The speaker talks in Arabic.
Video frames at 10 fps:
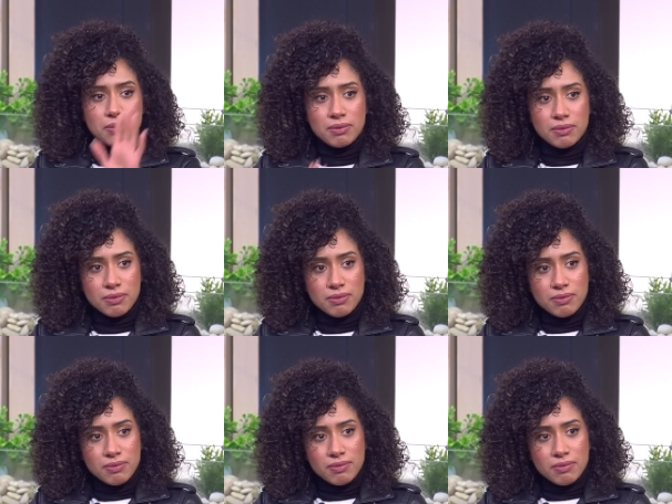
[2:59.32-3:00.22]
حلو
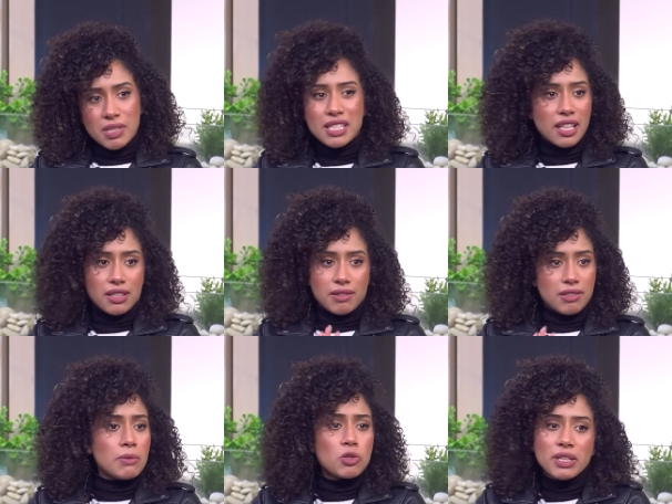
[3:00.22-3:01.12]
نستنى
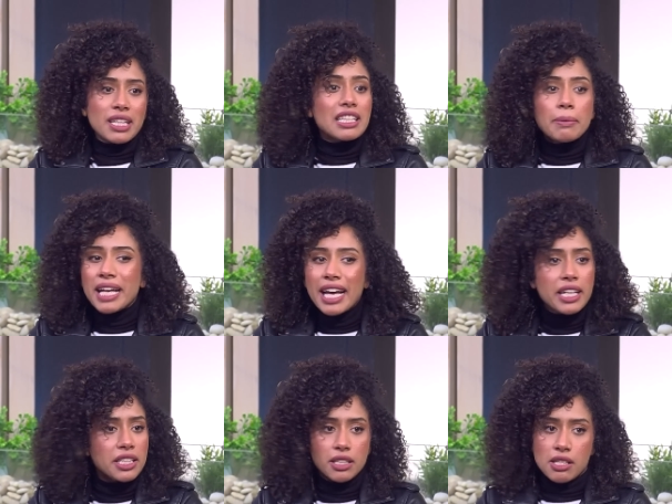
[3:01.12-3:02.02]
دي مش ماشي. محتاجه تعملي اي حاجه غير
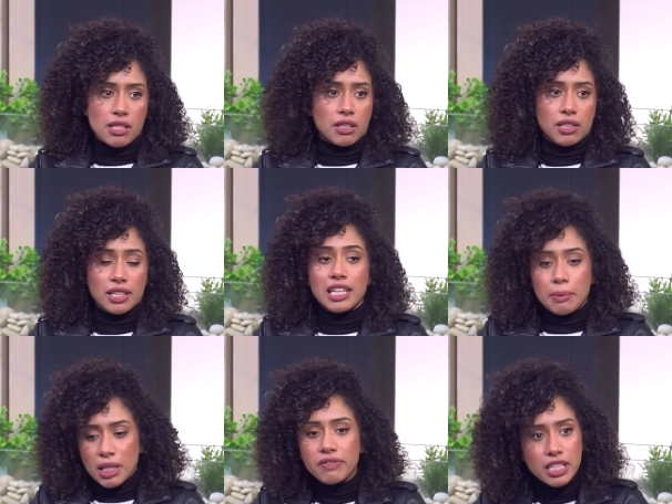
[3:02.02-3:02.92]
انك تستنى يعني أوكي.
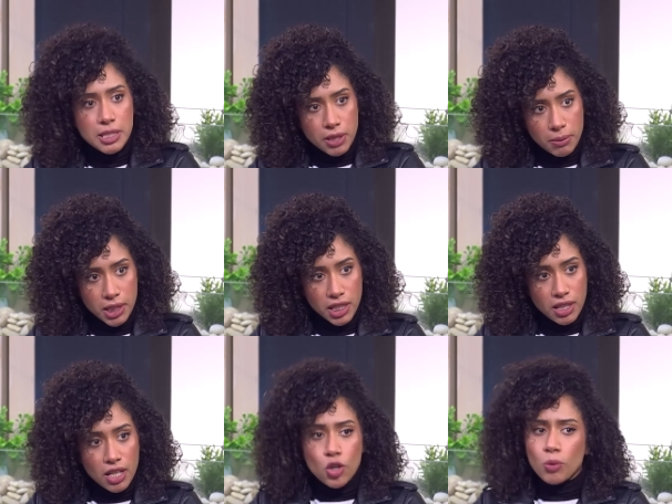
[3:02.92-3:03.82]
كملي في اللي انت بتعمليه
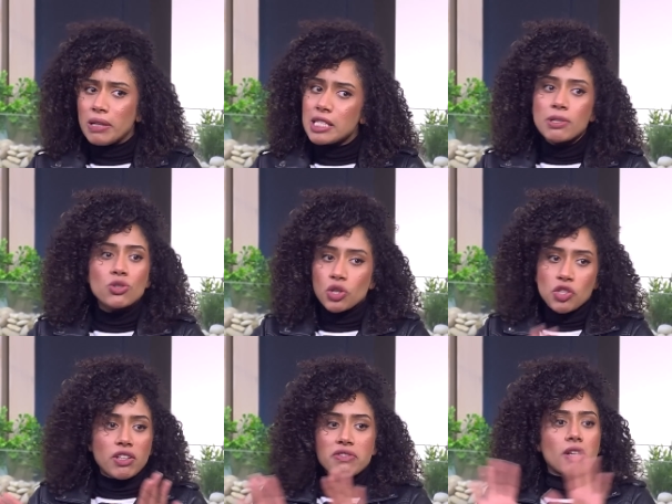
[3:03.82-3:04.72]
بليز ما تشكيش
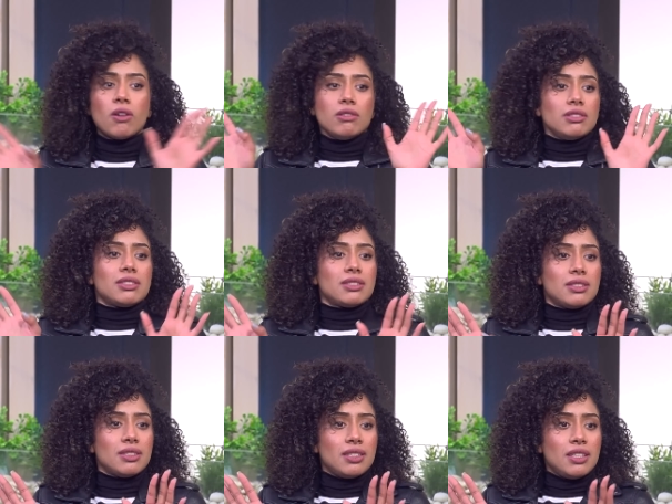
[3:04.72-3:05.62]
في نفسك خالص
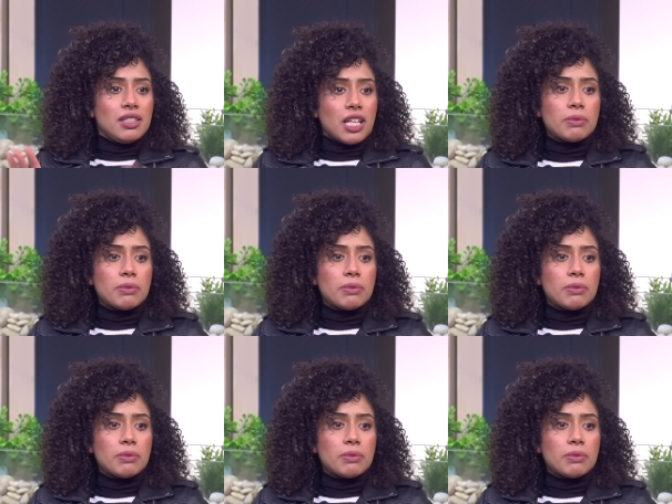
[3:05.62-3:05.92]
يعني ما